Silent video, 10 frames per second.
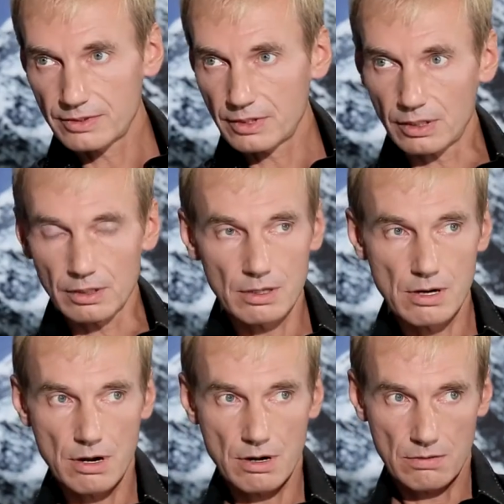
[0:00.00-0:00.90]
в тень
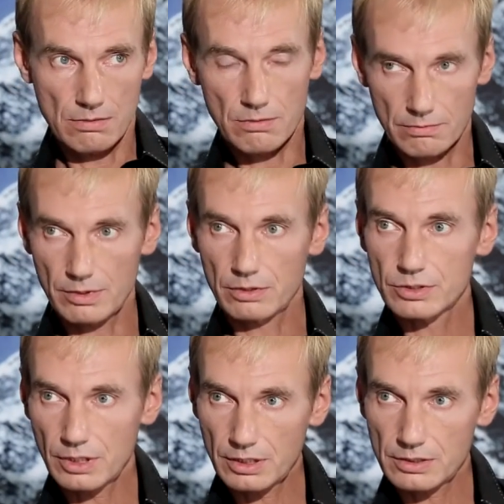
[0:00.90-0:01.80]

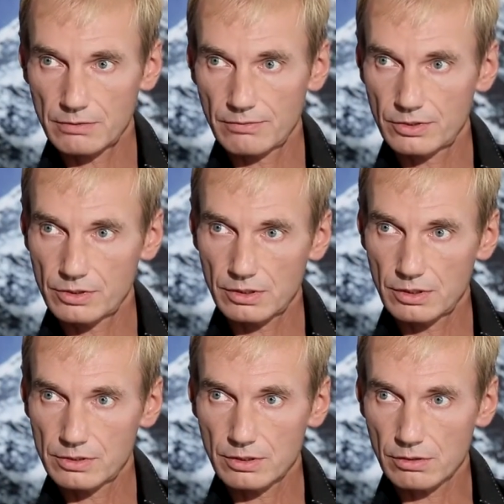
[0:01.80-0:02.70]
получается
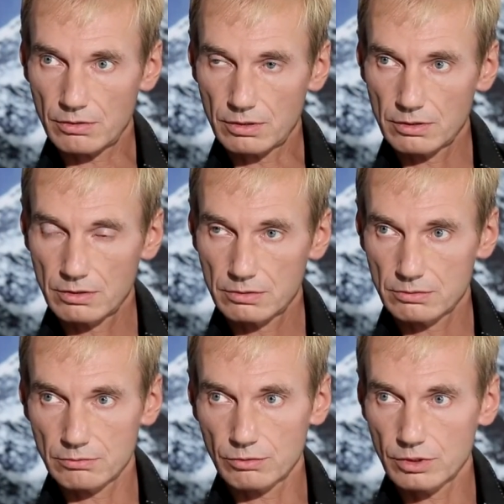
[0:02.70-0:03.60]
увеличительное стекло.
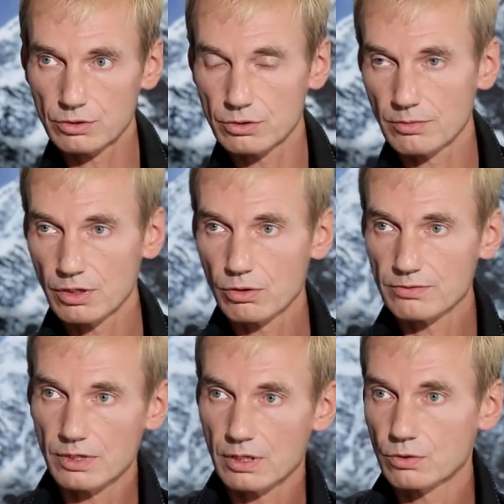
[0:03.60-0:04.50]
Вот о чем
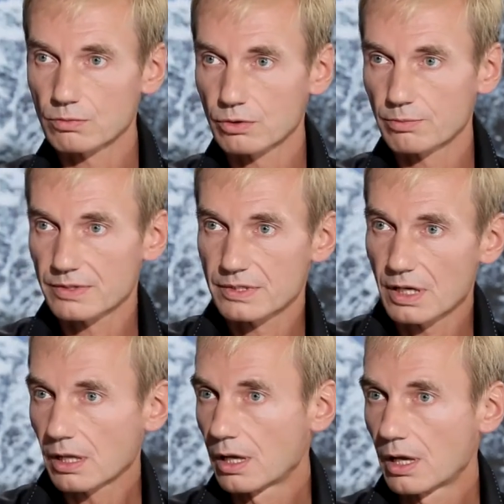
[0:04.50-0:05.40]
Майковский, я думаю, и
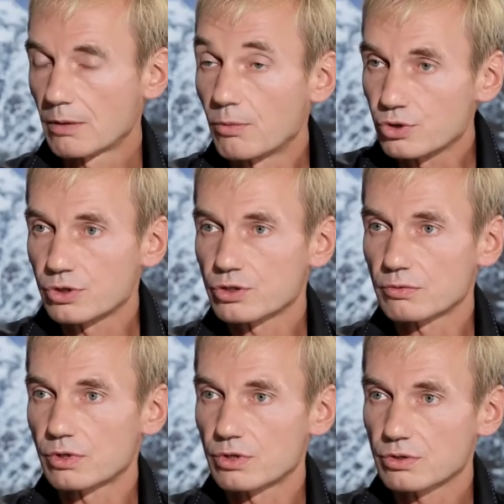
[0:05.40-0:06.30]
писал. Может, о
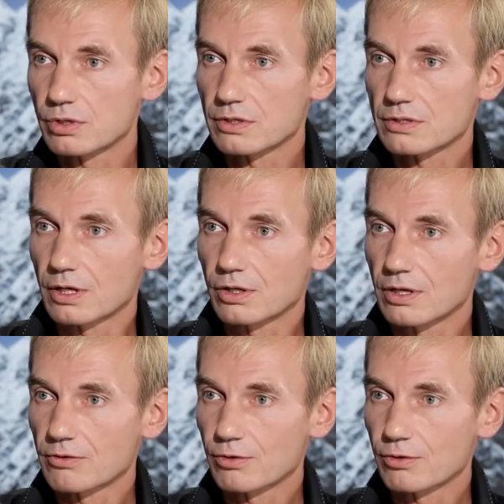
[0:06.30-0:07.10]
чем-то еще, не знаю, надо